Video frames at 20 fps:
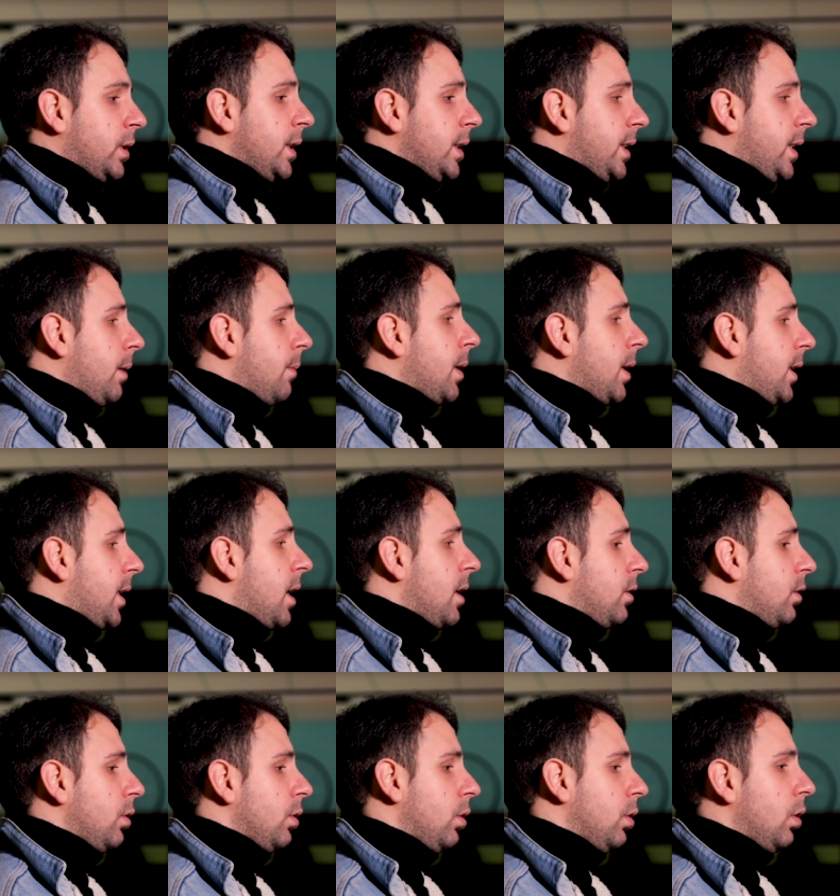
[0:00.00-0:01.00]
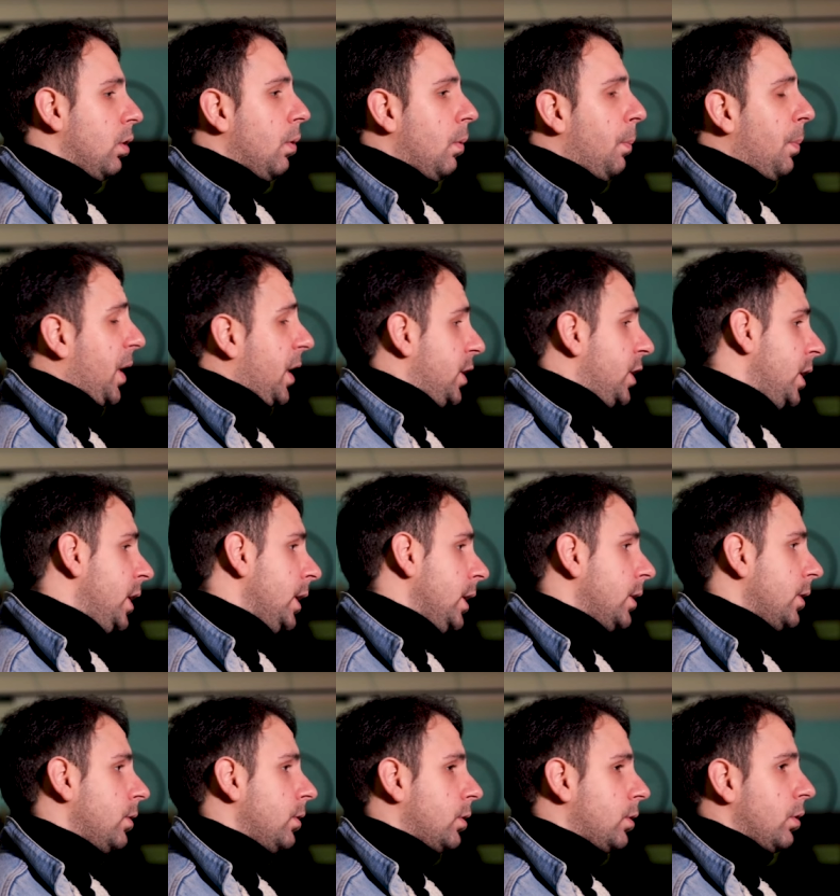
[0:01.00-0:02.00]
sistema tanto
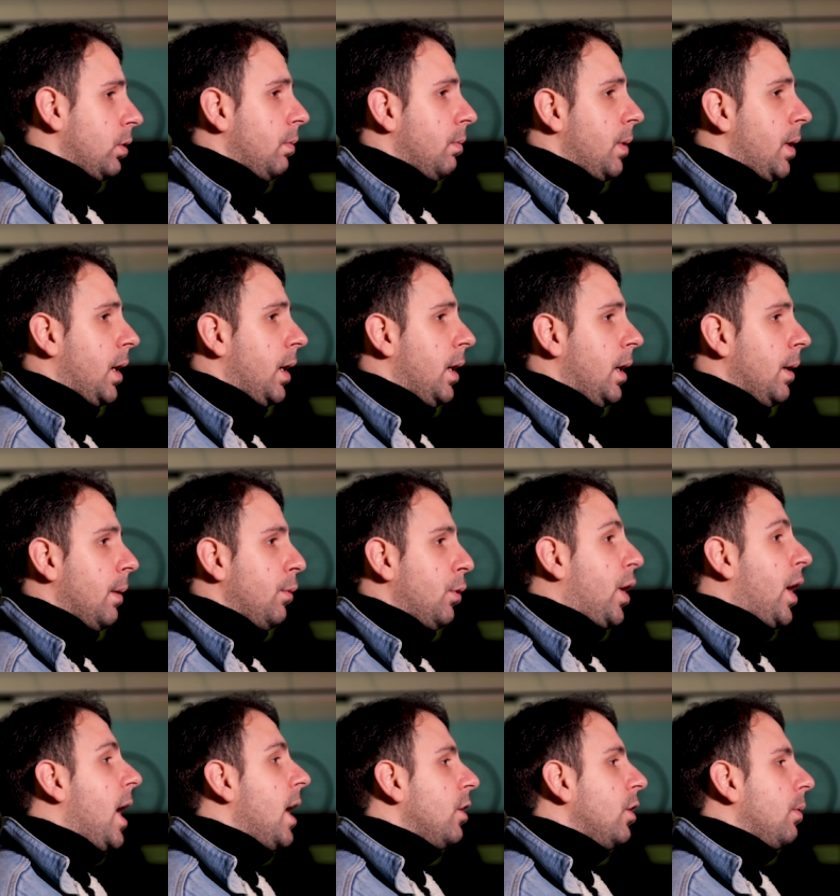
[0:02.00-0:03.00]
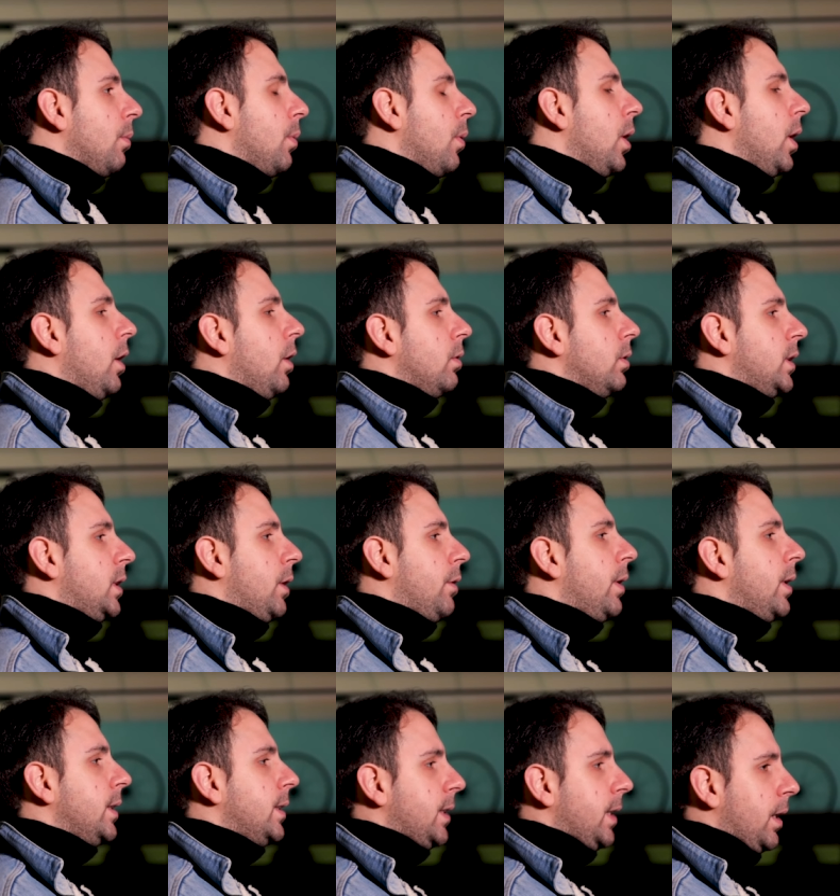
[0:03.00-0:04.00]
preciso, insomma. Più che altro poi le
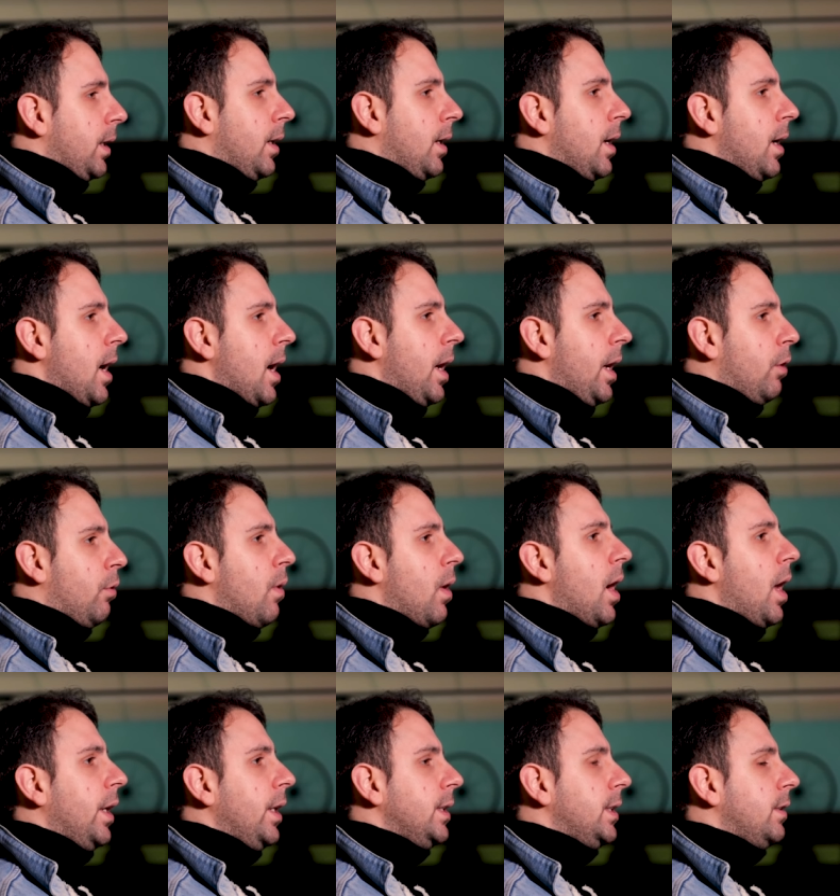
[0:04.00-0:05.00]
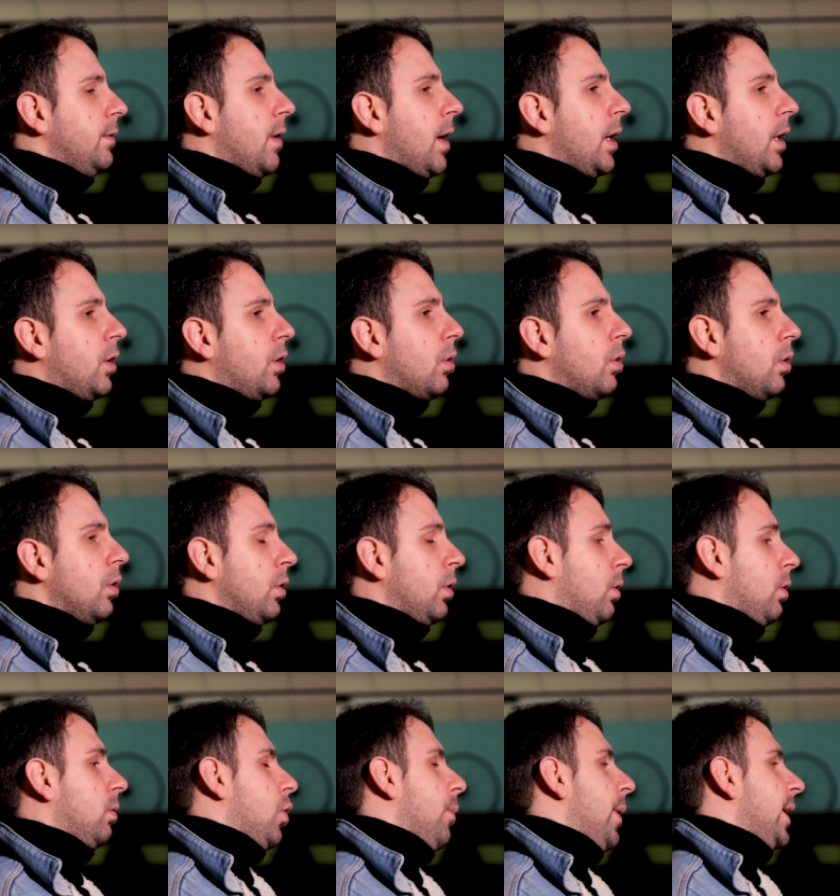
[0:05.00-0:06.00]
conseguenze alle quali si va
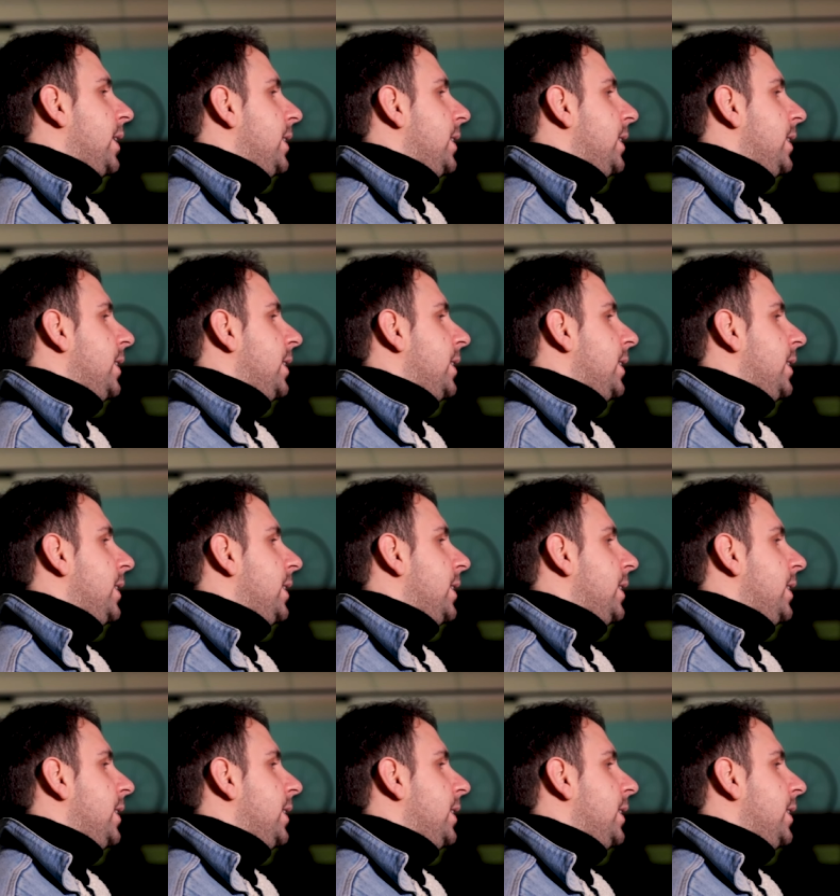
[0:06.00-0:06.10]
incontro come